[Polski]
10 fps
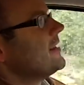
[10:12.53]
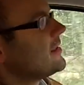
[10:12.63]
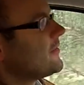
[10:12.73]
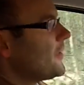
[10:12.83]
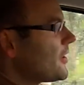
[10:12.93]

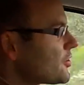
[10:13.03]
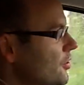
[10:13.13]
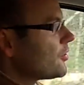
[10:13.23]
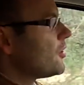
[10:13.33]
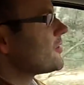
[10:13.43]

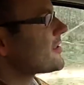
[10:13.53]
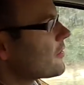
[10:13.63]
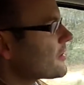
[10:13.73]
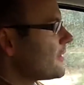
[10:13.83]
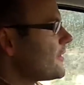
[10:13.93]
zwiększono
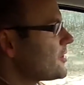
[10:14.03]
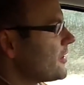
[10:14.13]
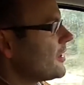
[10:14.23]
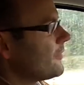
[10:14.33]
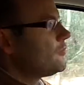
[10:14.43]
skok
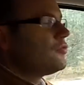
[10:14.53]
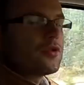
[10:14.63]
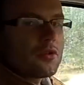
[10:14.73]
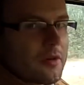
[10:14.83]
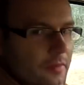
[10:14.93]
zawieszenia,
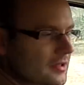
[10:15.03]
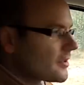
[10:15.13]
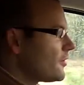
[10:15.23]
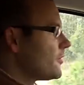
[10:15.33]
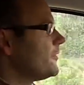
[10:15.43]
wydłużono
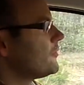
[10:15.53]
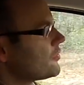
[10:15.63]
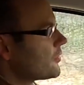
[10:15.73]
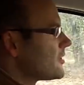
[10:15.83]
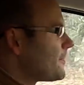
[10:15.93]
amortyzatory,
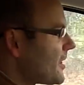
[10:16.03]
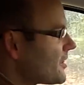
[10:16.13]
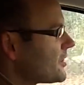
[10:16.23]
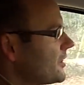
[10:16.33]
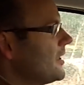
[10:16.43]
wydłużono
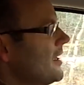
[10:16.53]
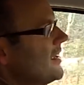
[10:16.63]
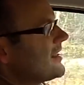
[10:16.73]
sprężyny.